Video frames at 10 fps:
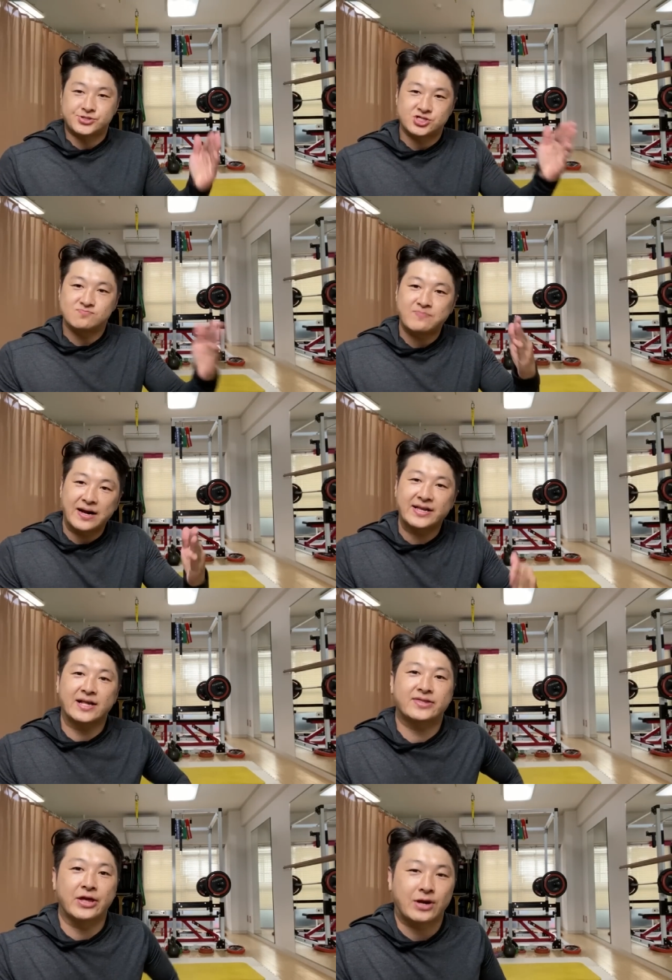順番に
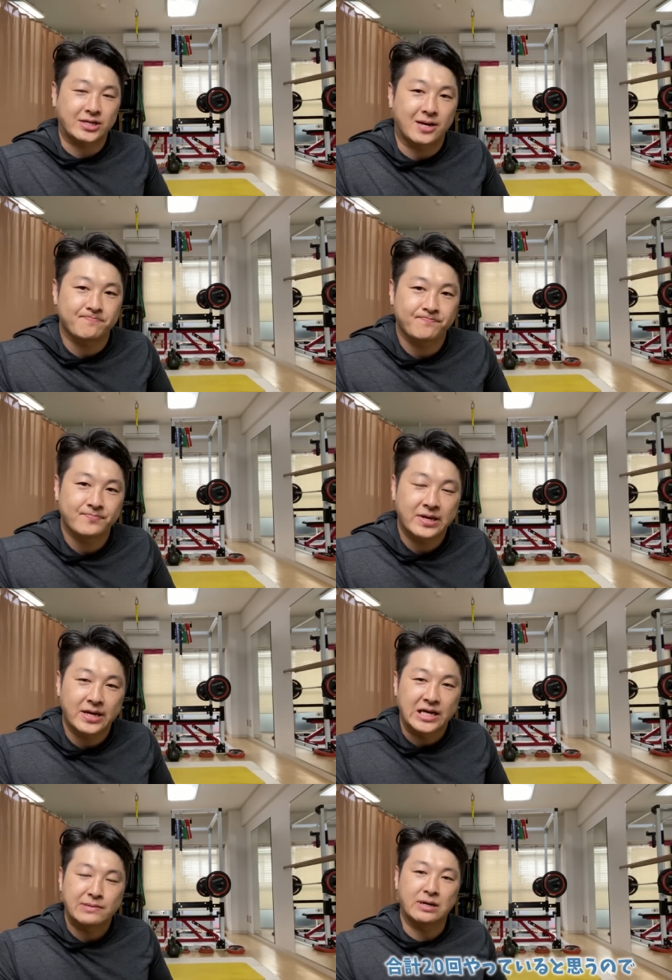やってる方
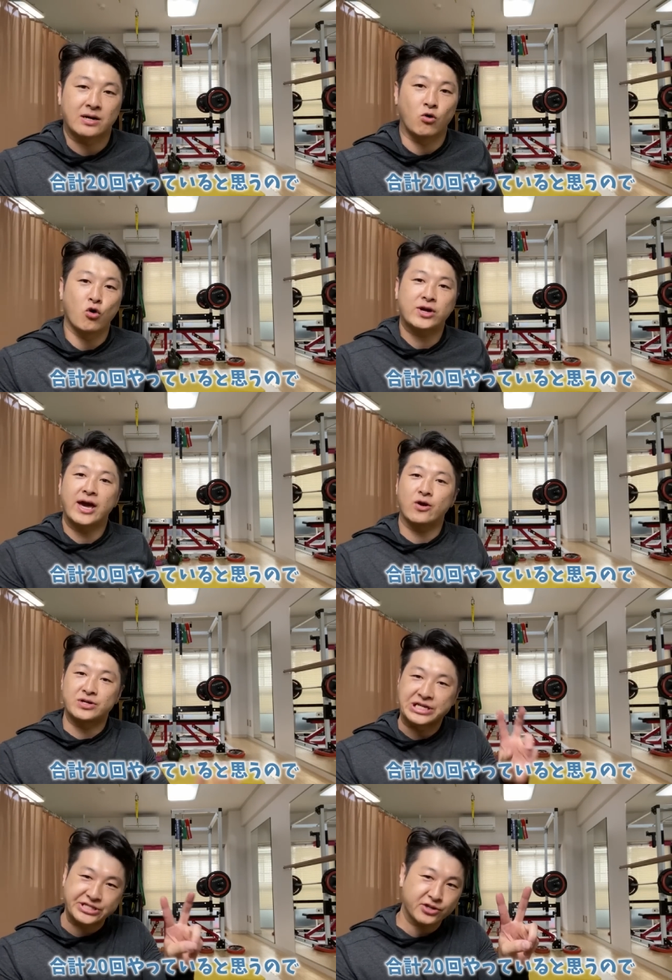今合計
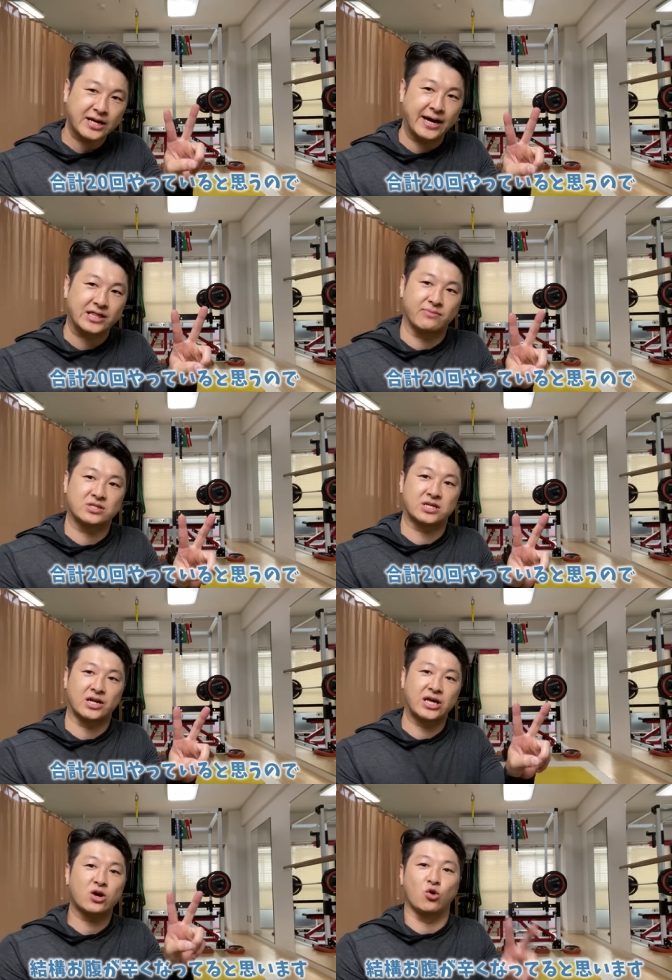20回やってます
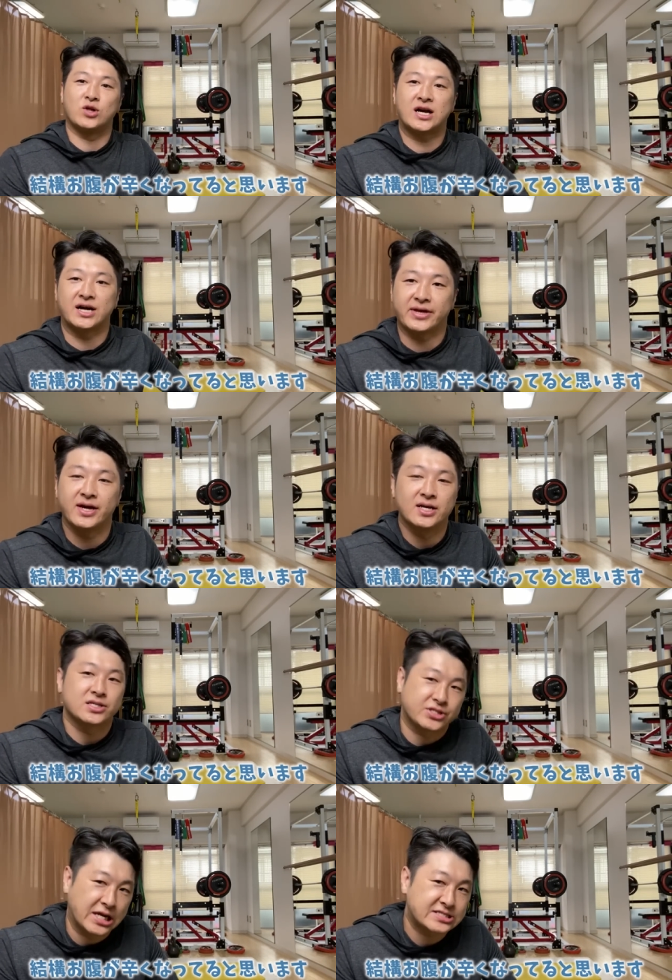から結構お腹がね
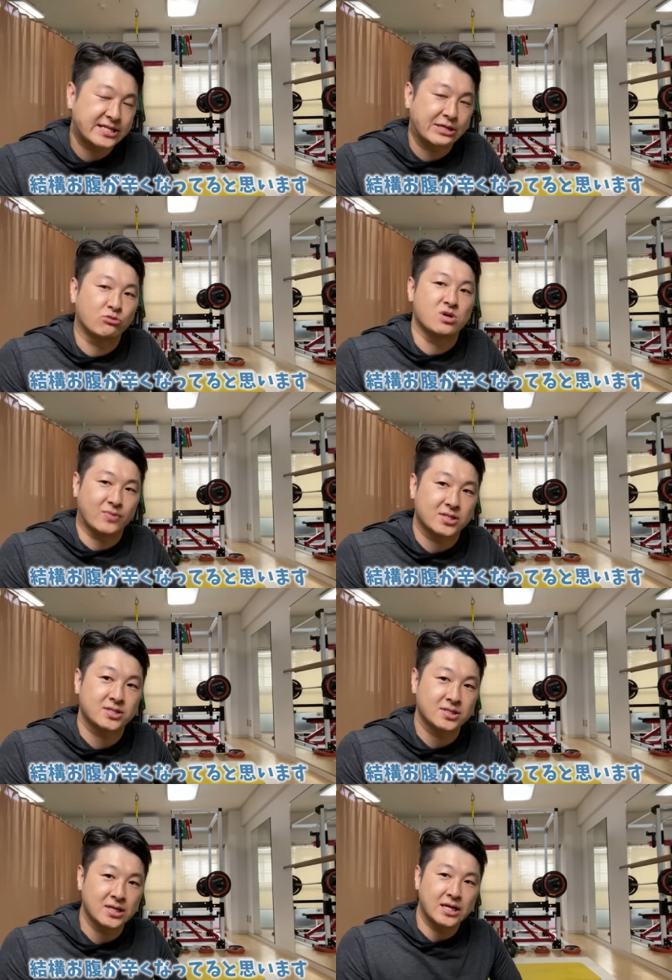辛くなったと思いま
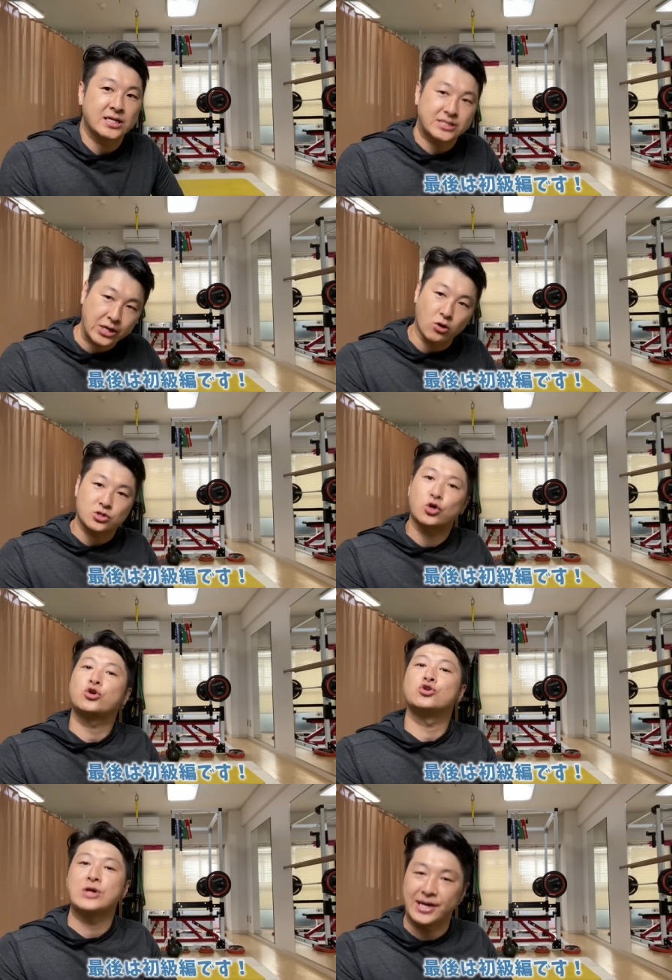す最後
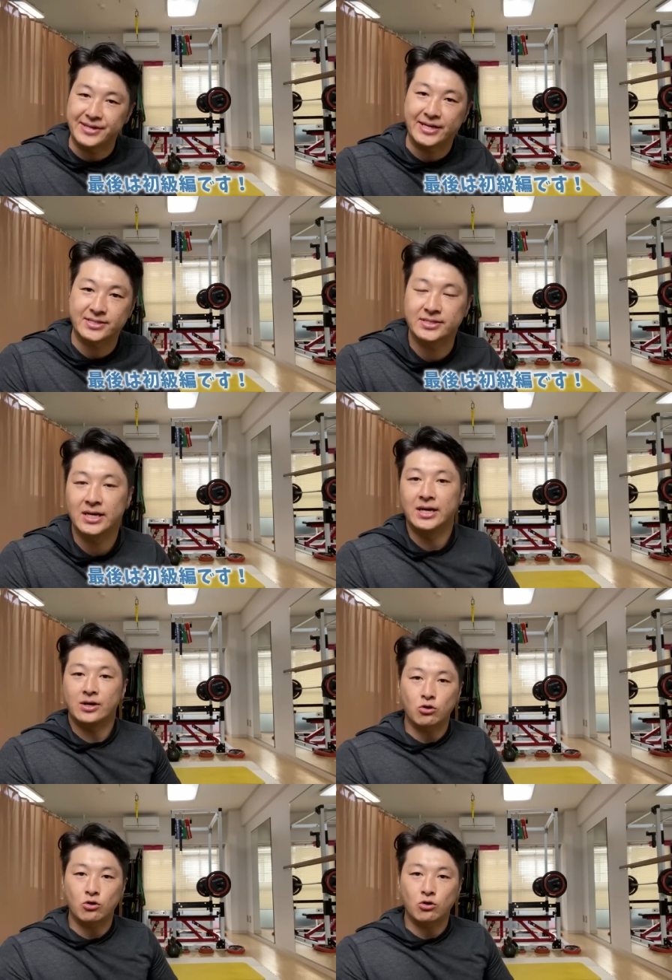初級編です